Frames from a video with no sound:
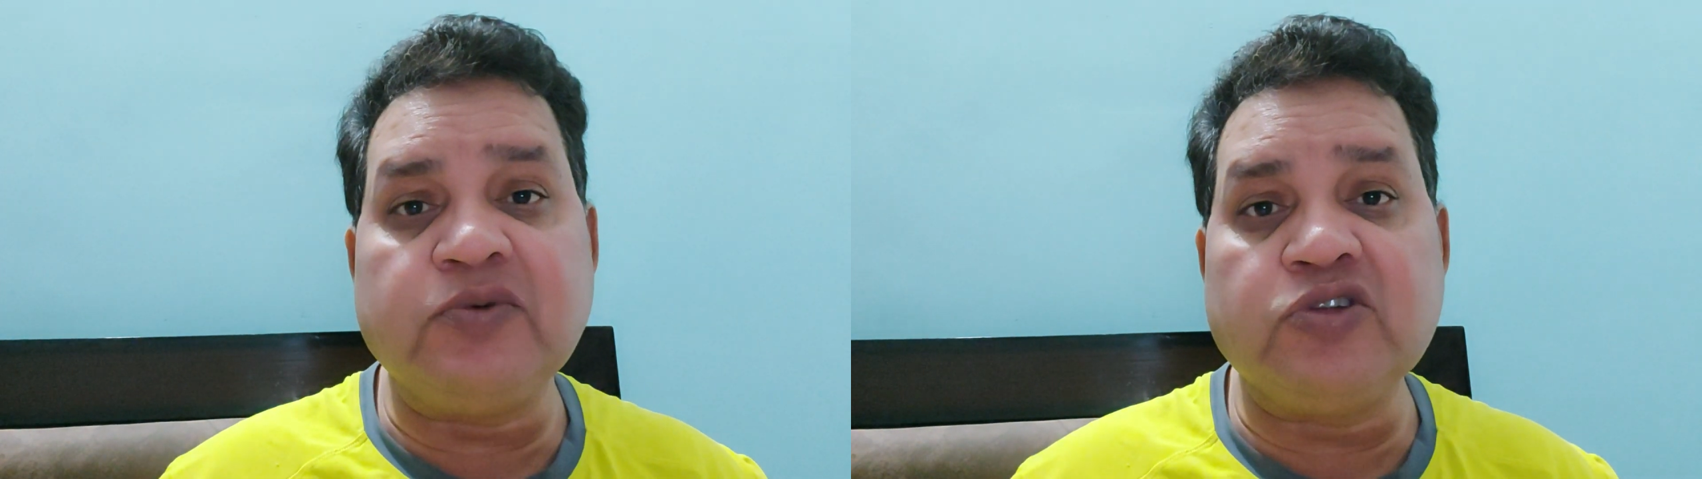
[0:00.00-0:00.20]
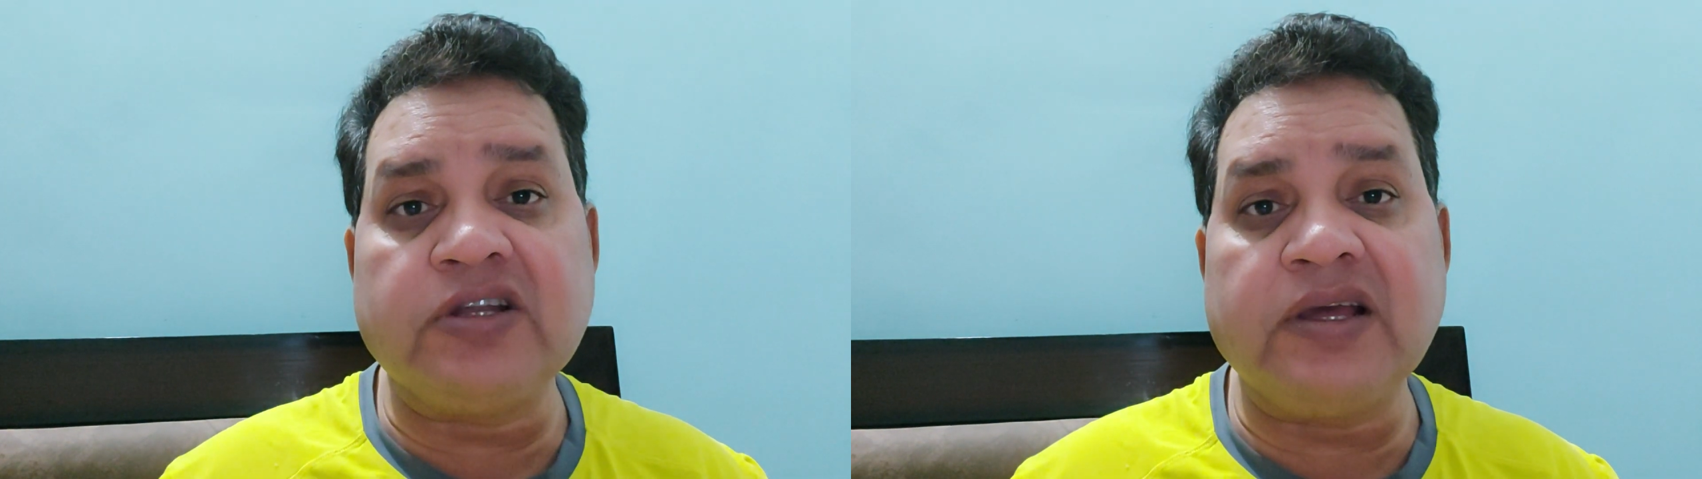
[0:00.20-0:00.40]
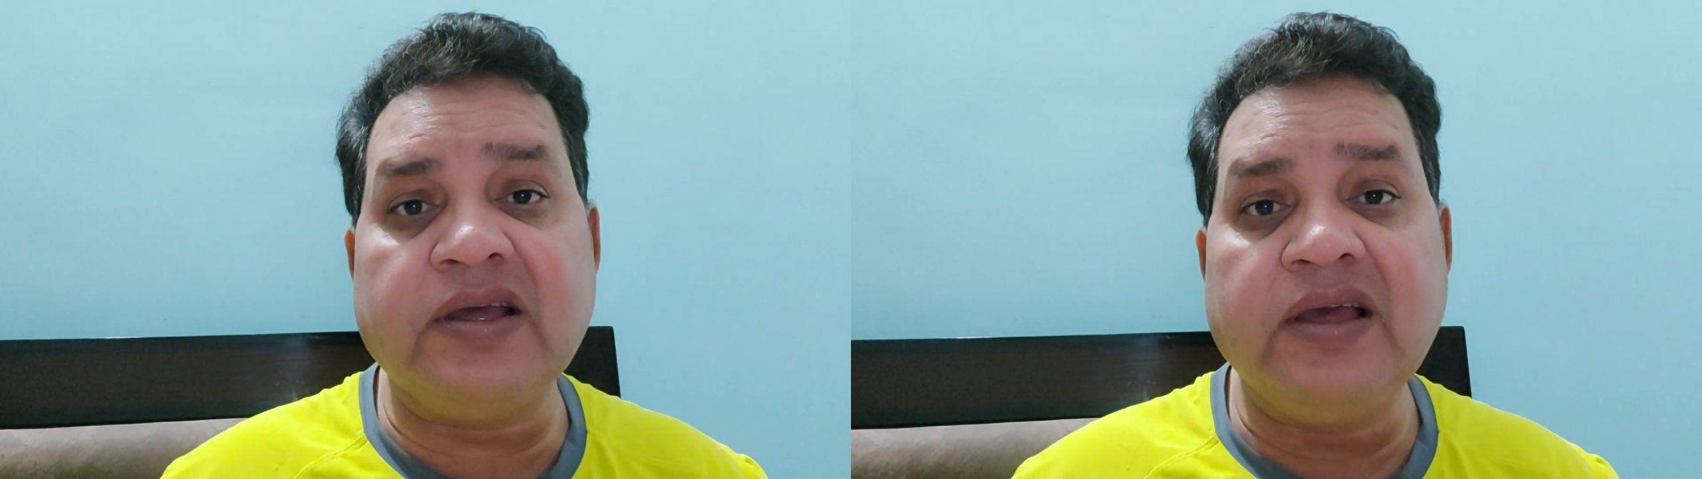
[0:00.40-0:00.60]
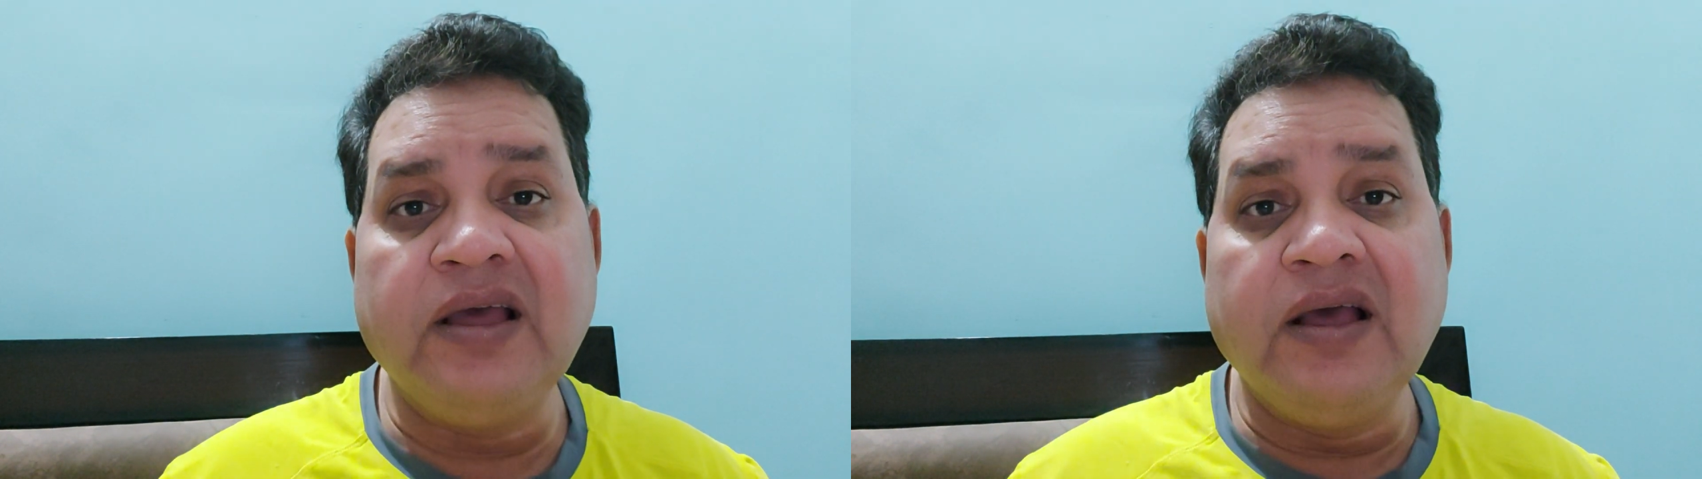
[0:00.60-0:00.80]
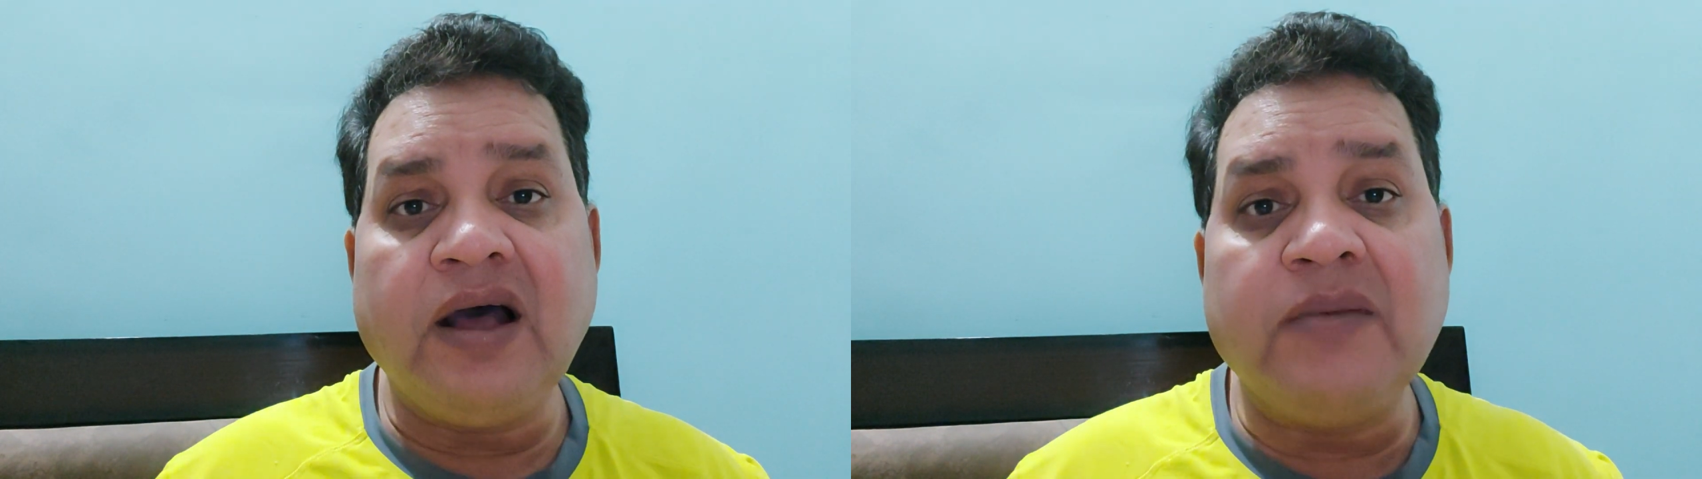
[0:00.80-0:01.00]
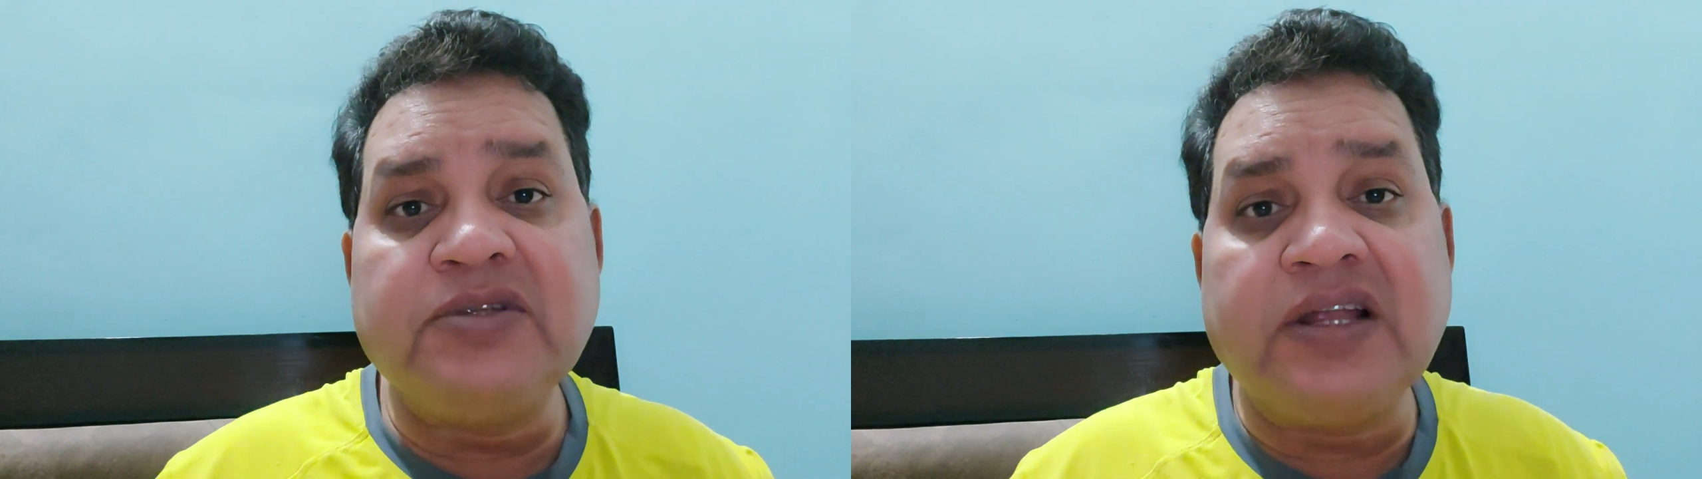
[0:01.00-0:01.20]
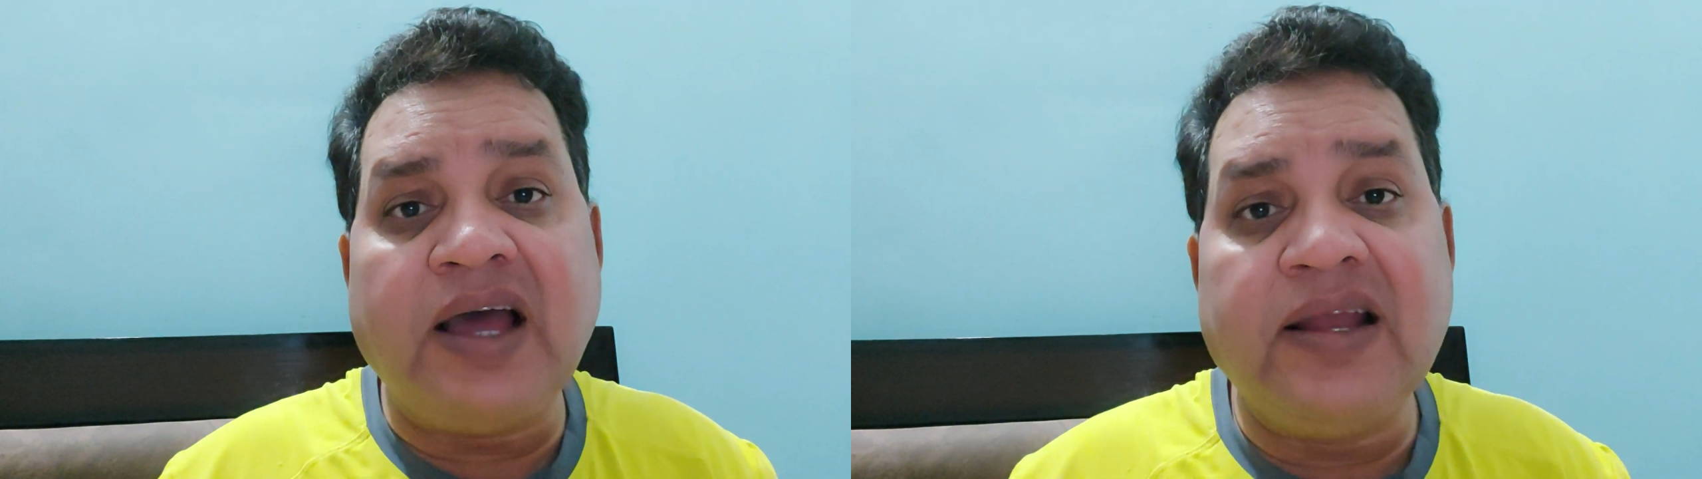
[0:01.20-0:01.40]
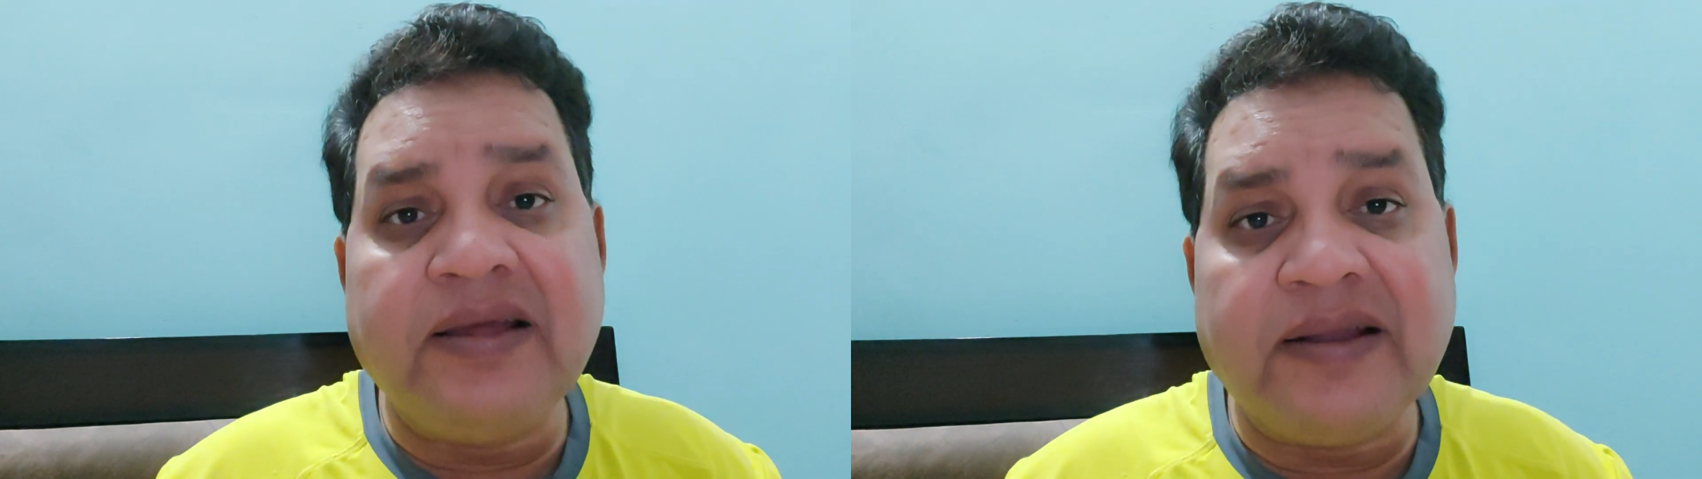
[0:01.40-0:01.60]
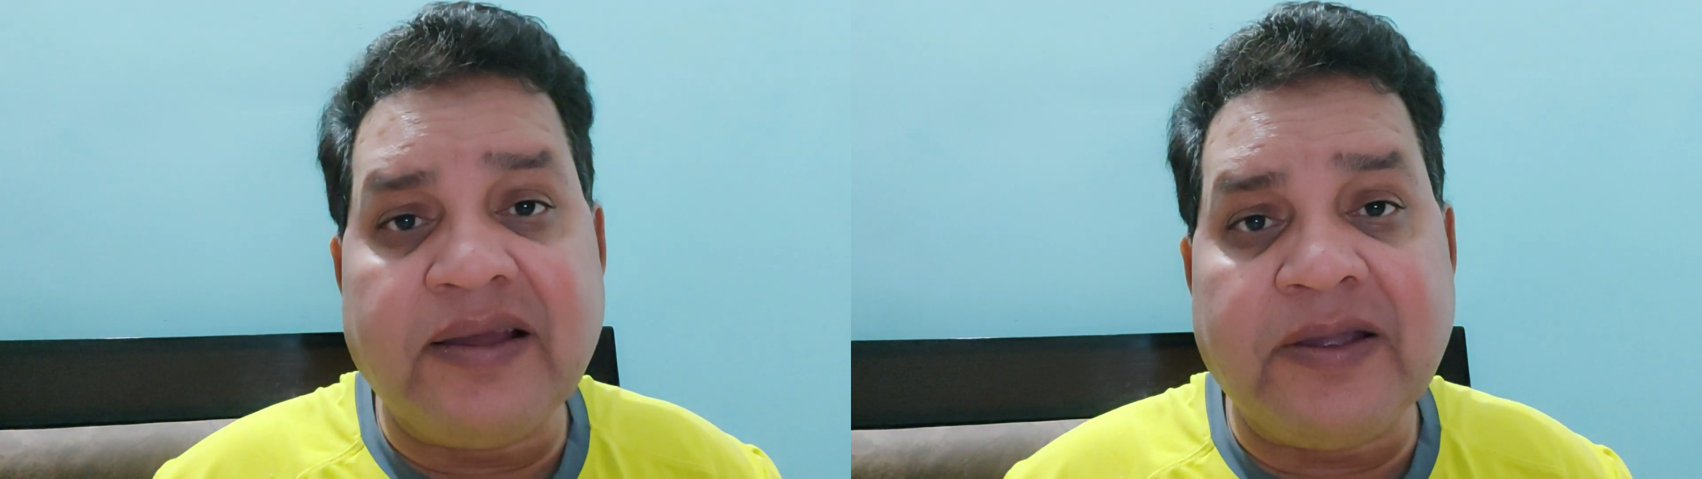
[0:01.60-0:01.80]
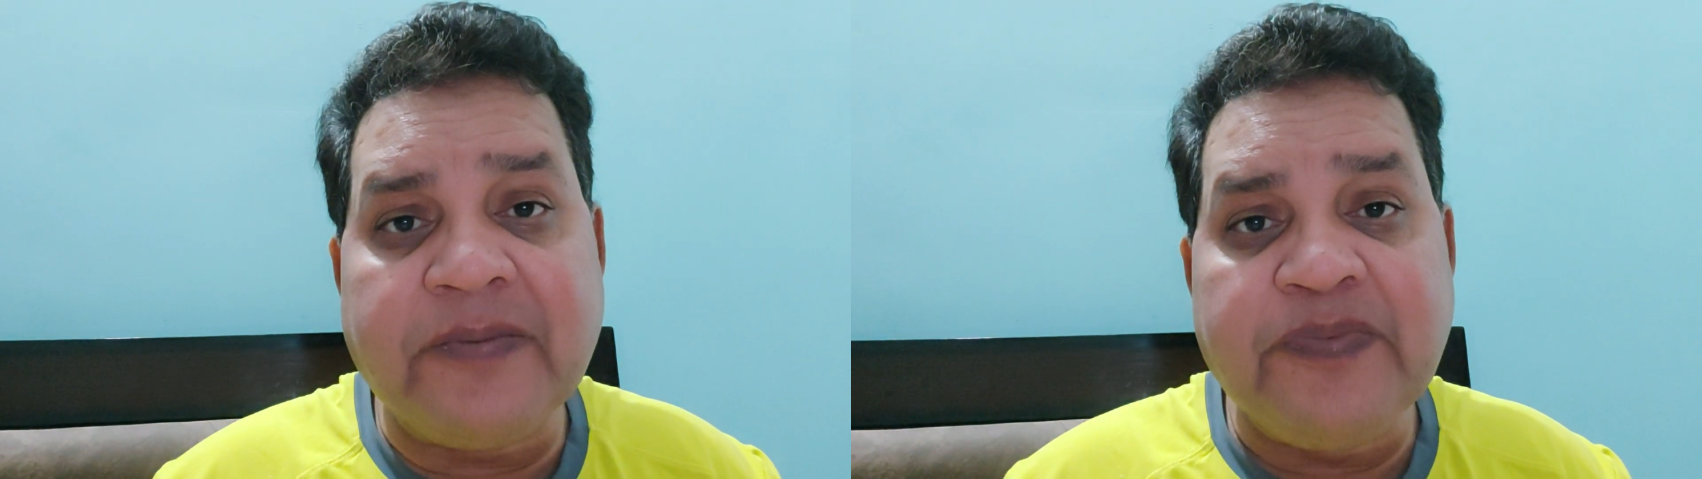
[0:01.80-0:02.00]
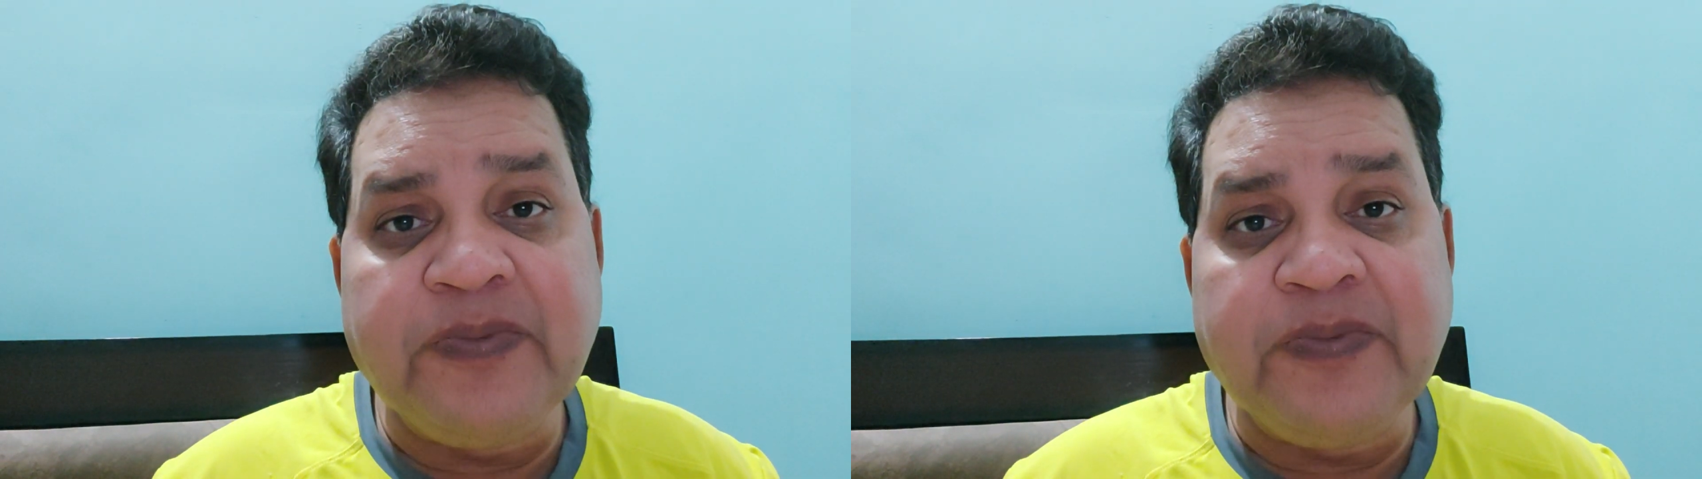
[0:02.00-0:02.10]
पूछ रहे हैं हमसे राय ले रहे हैं